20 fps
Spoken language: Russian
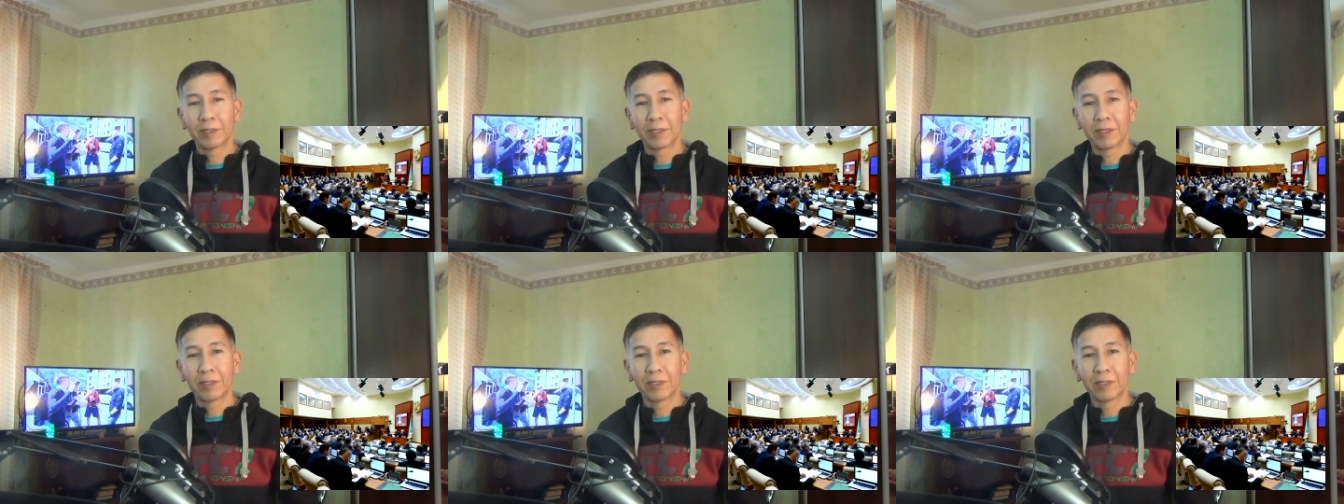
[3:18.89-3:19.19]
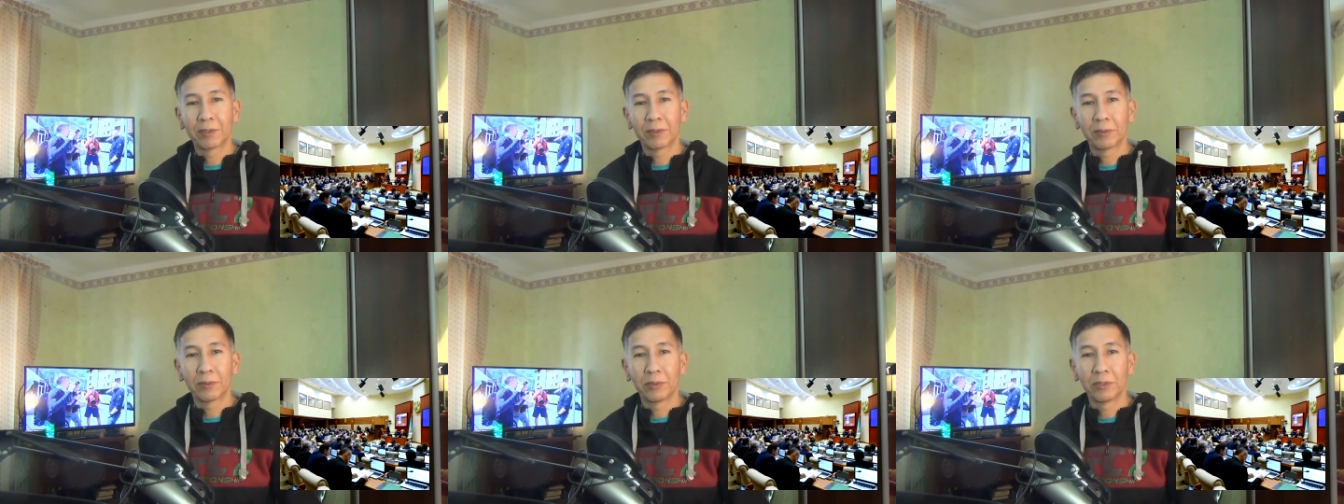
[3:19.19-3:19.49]

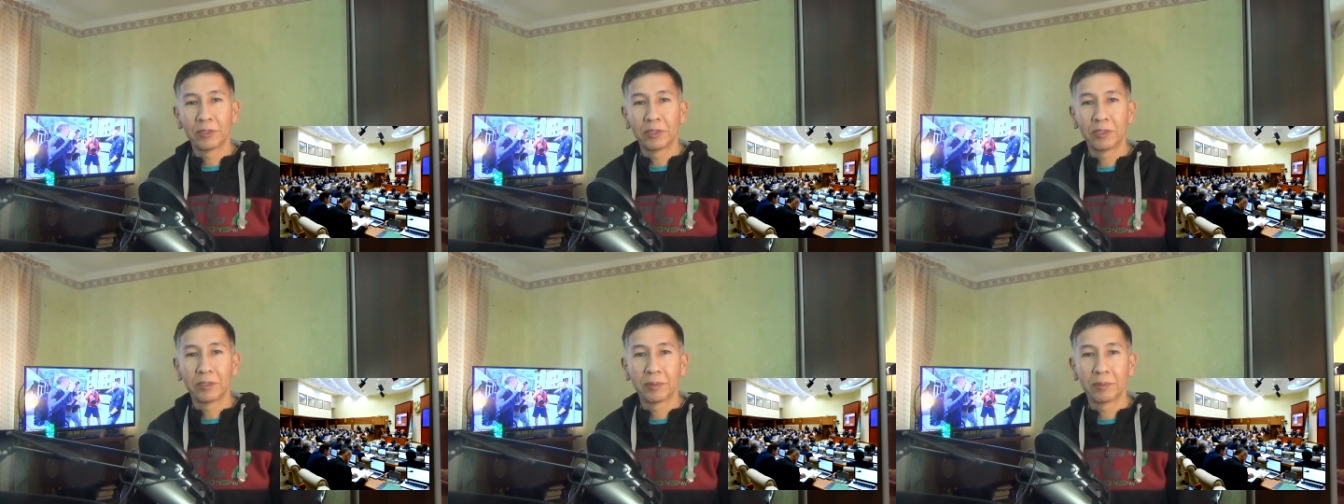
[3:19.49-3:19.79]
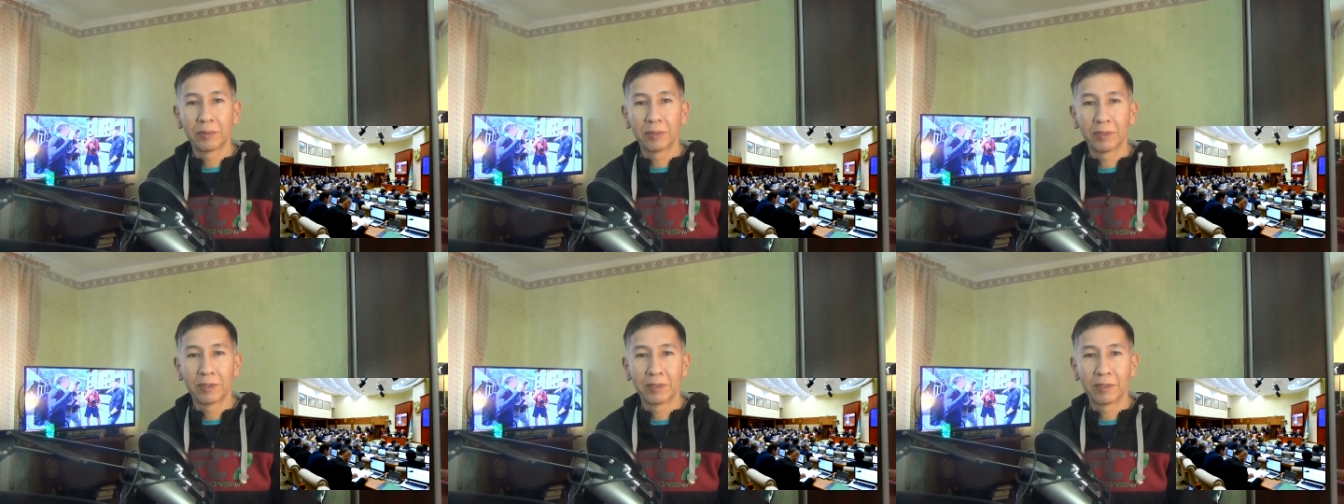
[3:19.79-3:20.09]

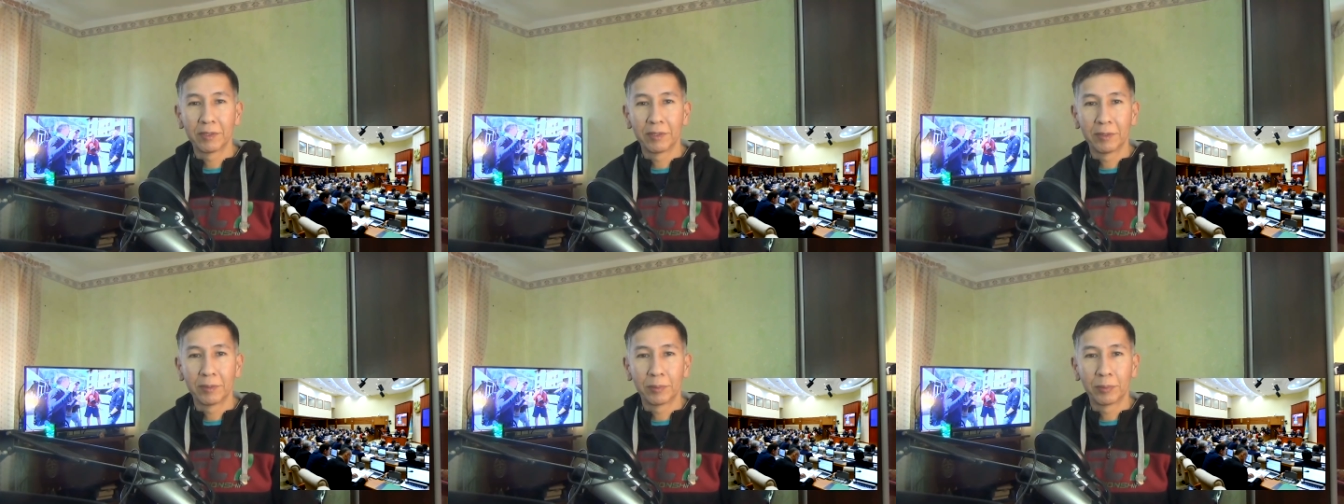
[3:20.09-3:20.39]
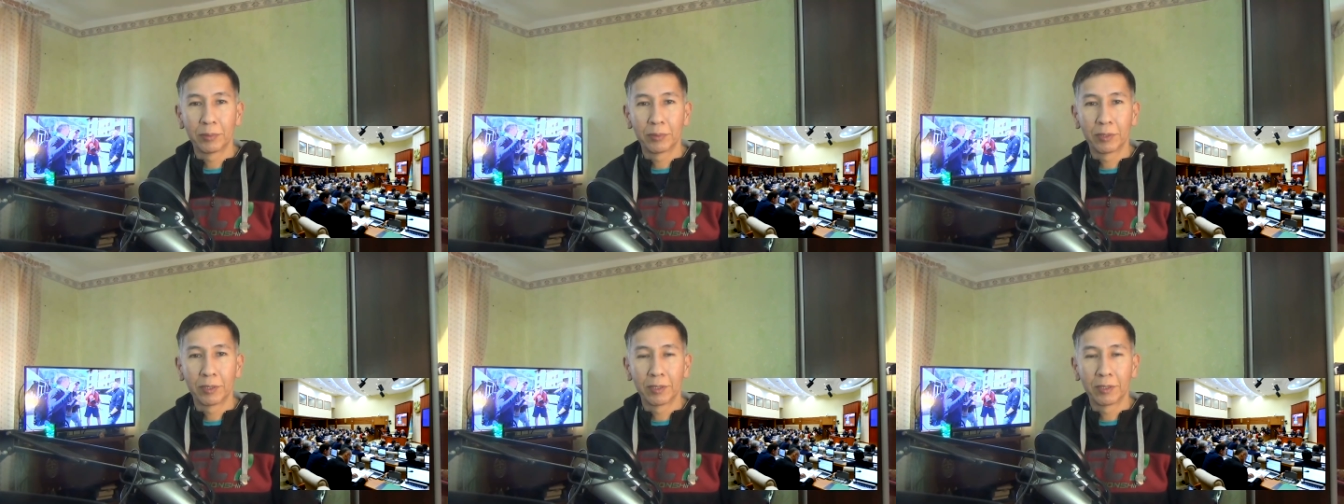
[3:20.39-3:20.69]
дорогостоящим э,
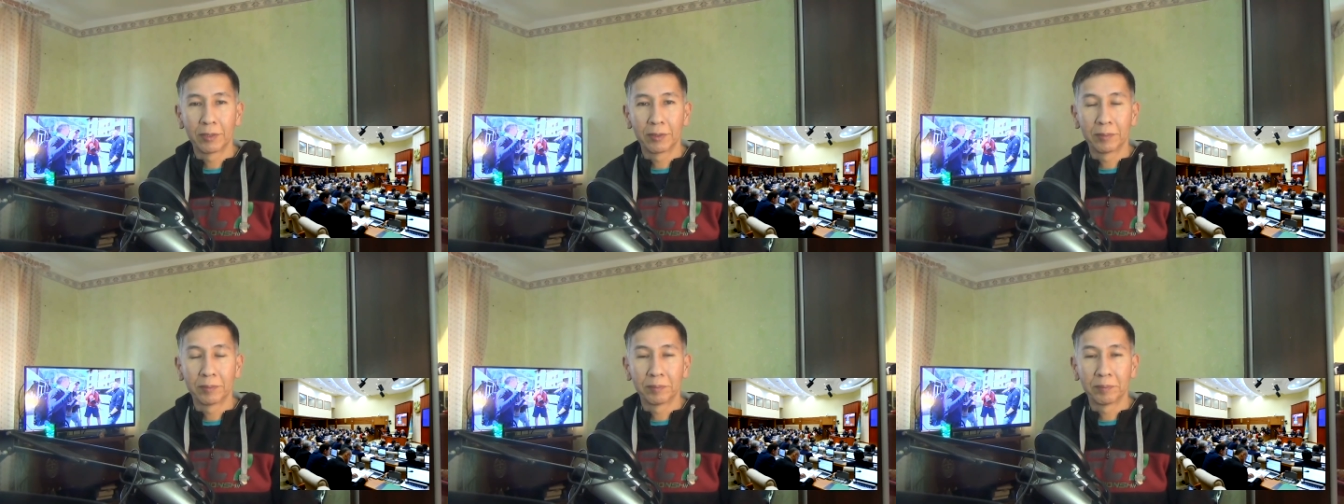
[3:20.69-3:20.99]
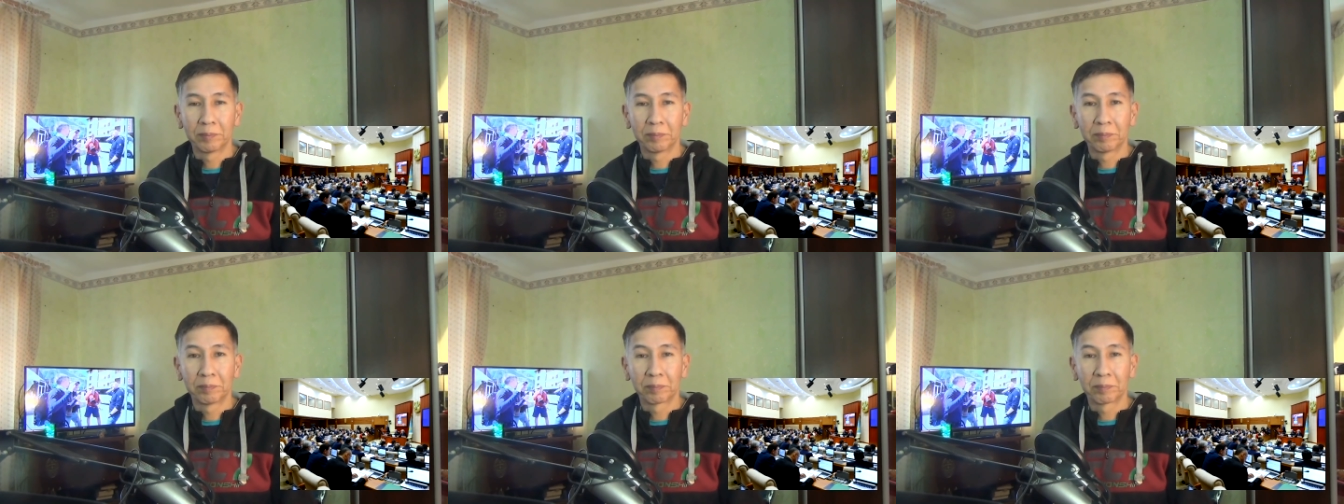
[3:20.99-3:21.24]
депутатам.